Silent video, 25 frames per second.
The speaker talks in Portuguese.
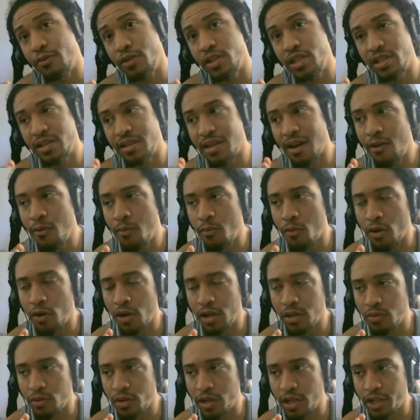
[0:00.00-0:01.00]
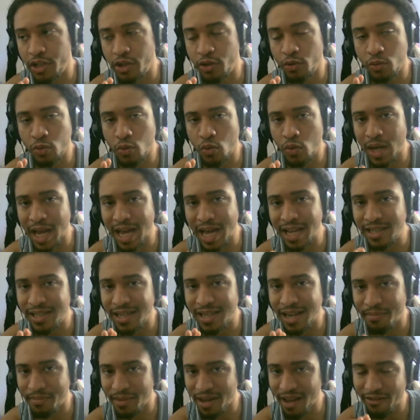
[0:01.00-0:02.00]
de tal modo que tinha um Doomlight
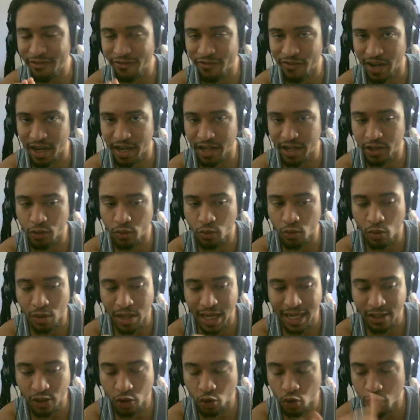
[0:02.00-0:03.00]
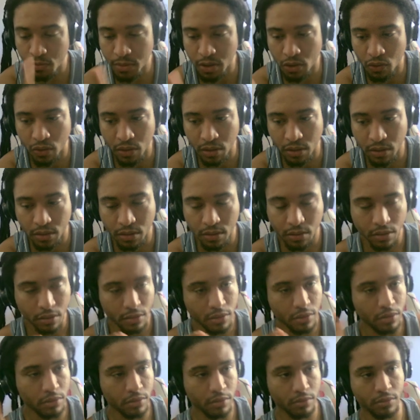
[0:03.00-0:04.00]
na minha frente, o Doomlight sumiu.
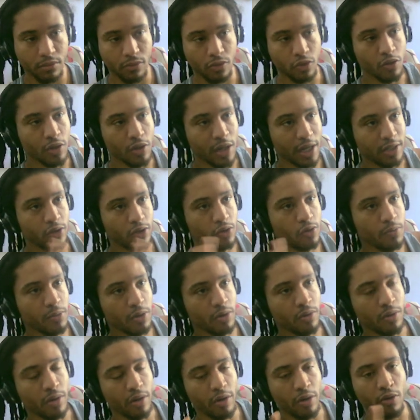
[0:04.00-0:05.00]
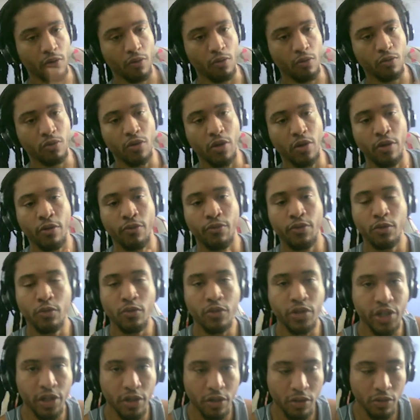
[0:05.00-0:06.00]
O Doomlight sumiu. Eu, eu, eu vi
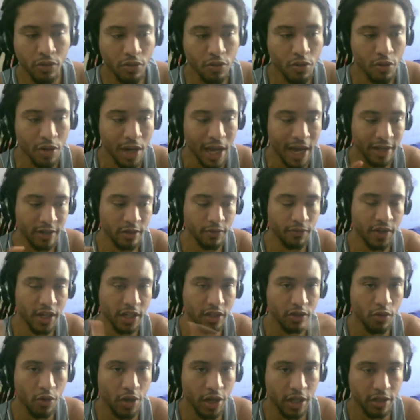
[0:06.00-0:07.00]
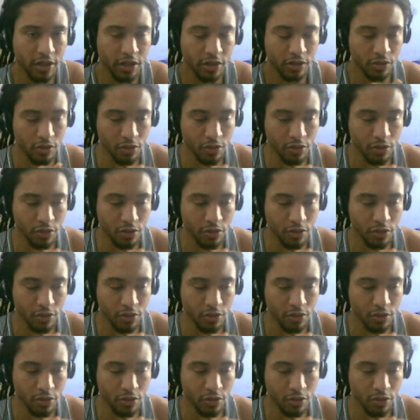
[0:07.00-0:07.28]
o tiro do Doomlight, eu vi as torretas do